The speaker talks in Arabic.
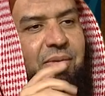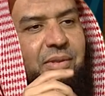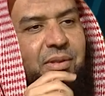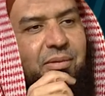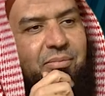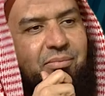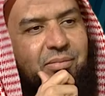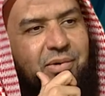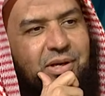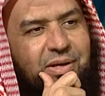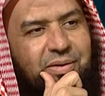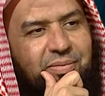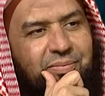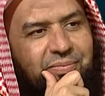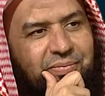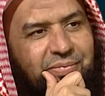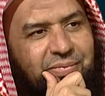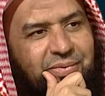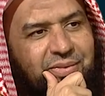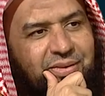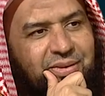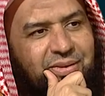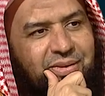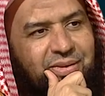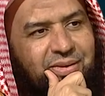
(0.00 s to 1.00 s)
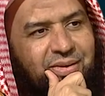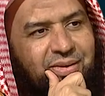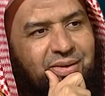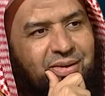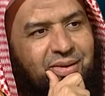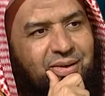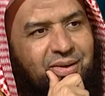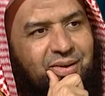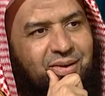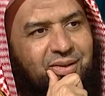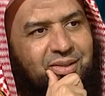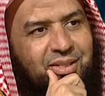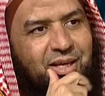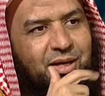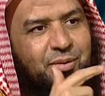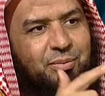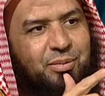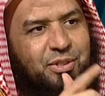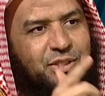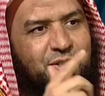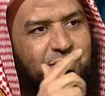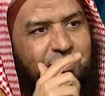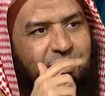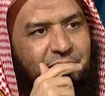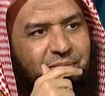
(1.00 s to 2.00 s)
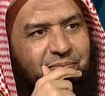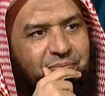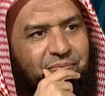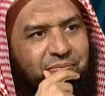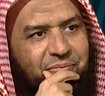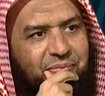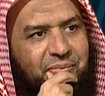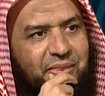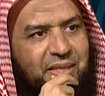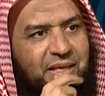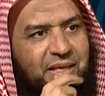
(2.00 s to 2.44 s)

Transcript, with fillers: ذنبه سبحان الله طيب دخل اسمع. على كنز